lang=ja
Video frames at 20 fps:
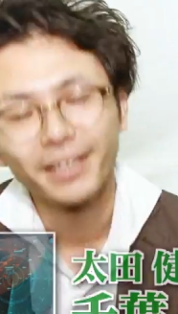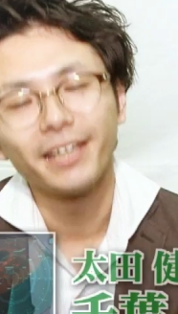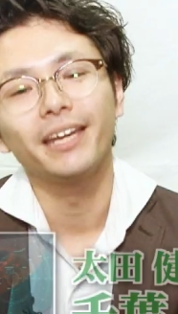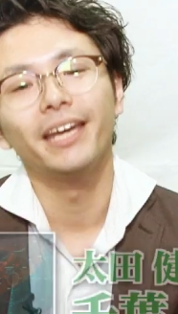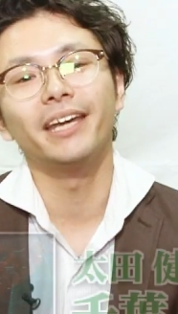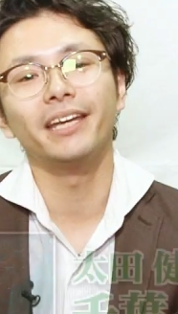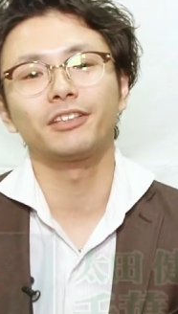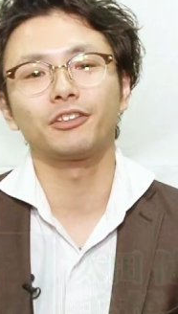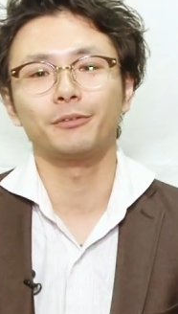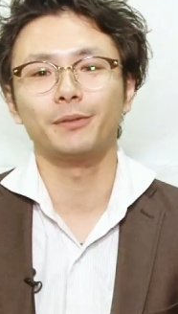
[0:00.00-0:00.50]

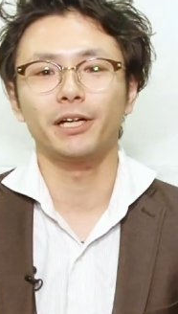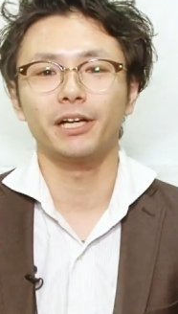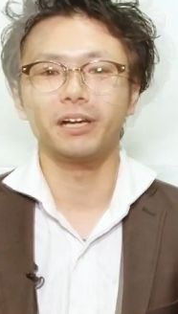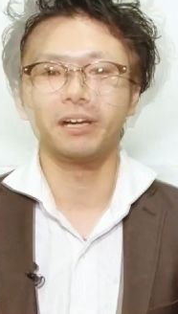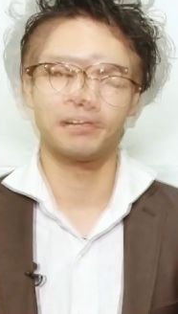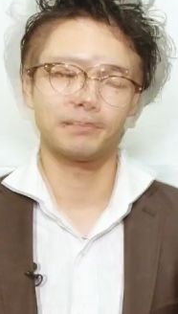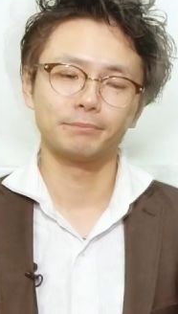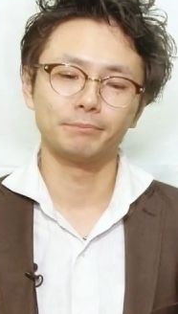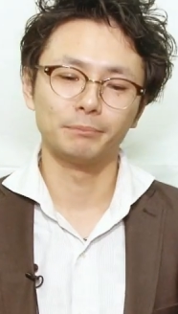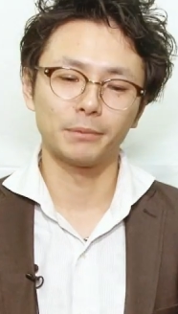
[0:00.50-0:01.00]
えー、っと、
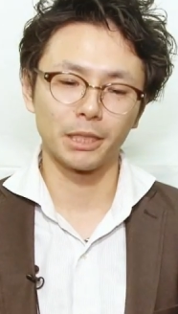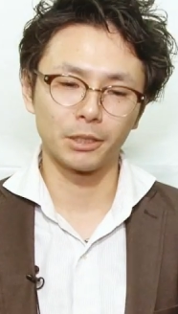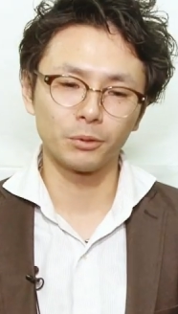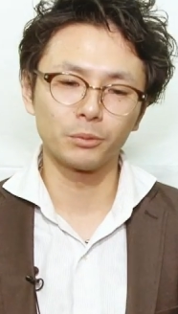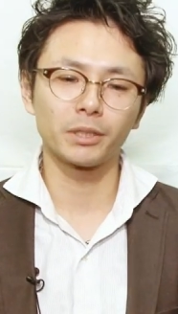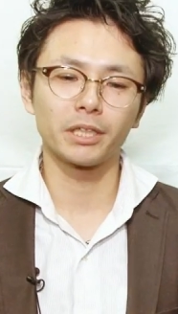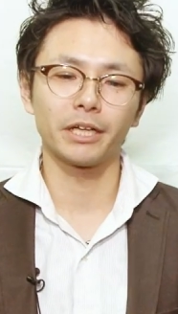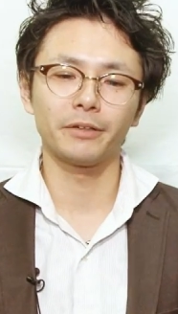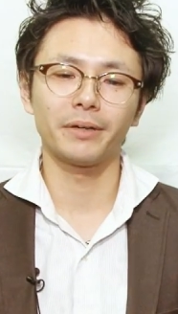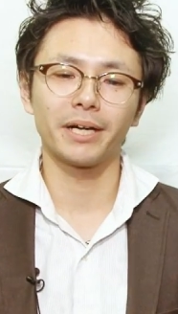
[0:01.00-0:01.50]
まあ、まあ
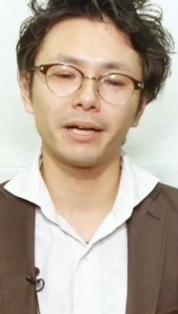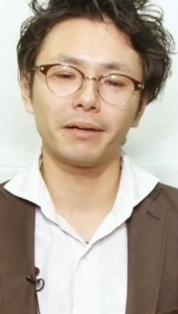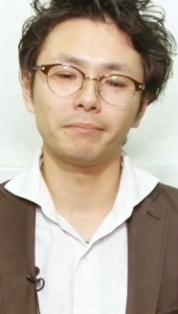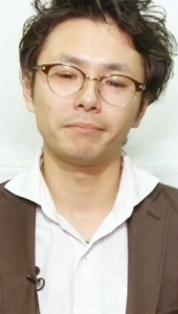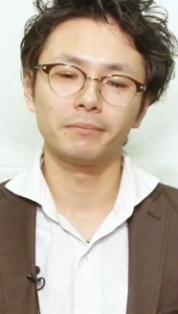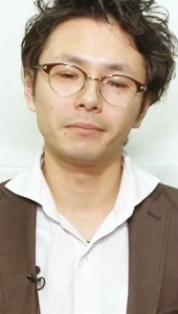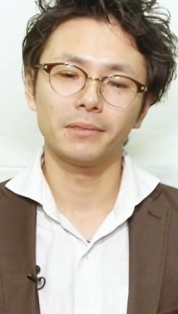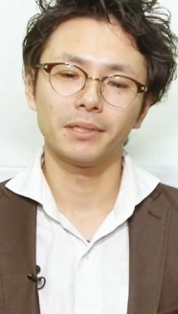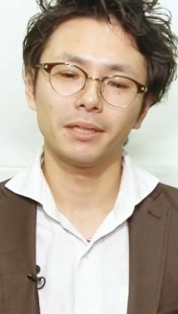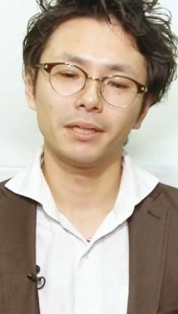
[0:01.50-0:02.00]
今回は
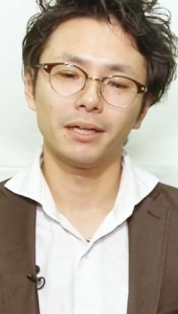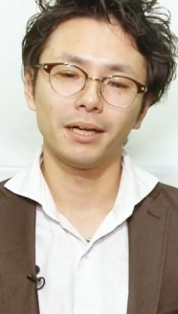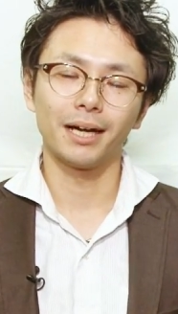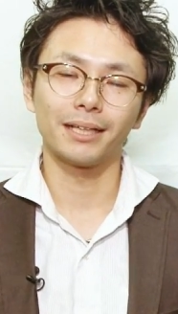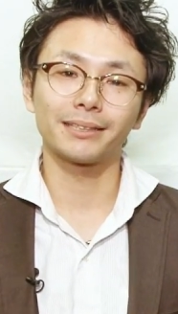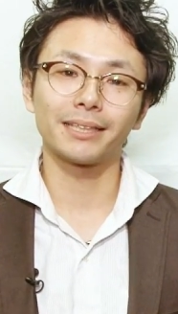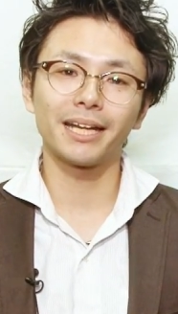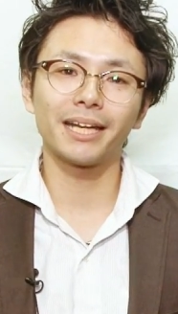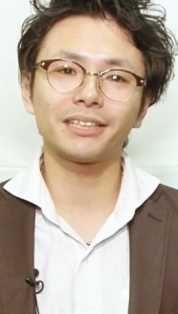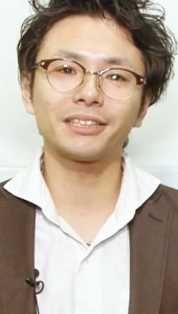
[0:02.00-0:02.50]

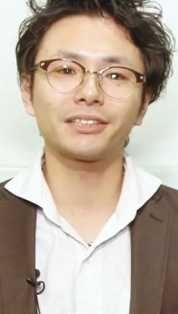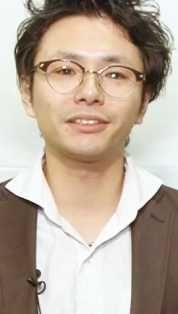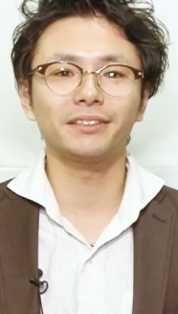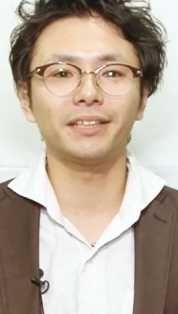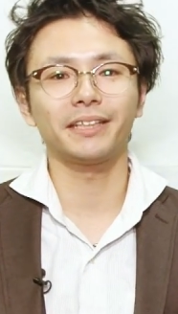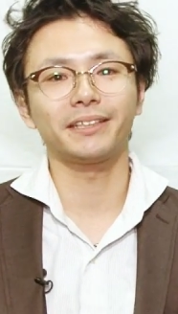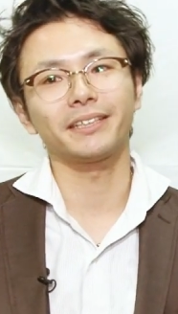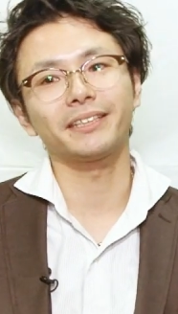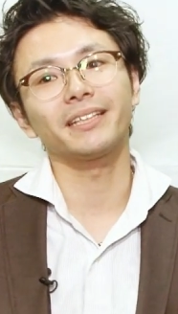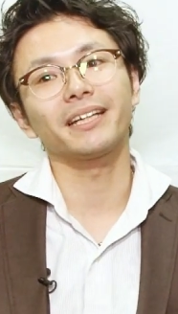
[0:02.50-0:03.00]
新しく
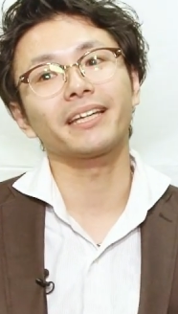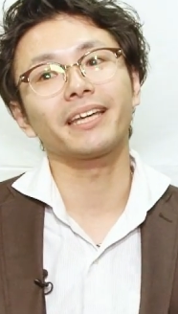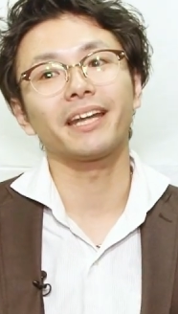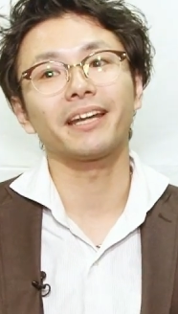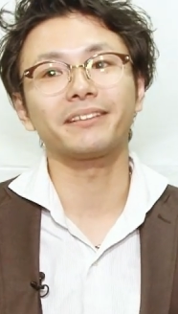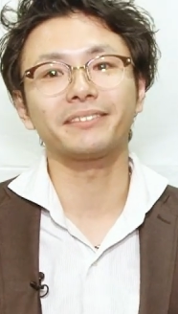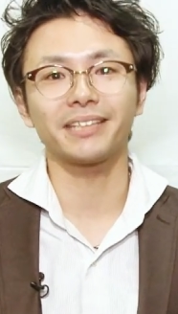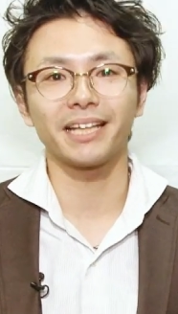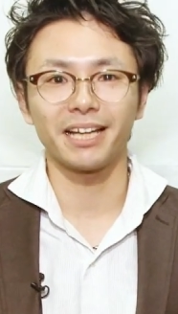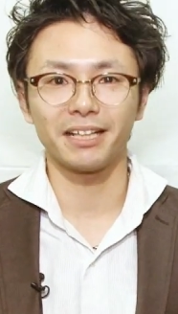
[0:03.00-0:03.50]
出てきた
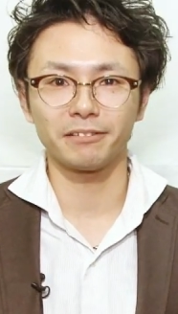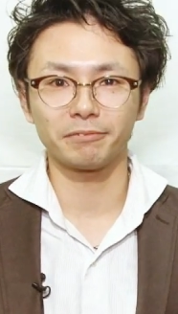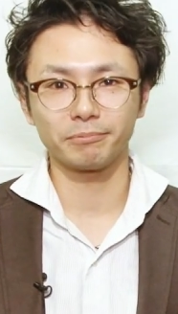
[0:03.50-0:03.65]
キャラクター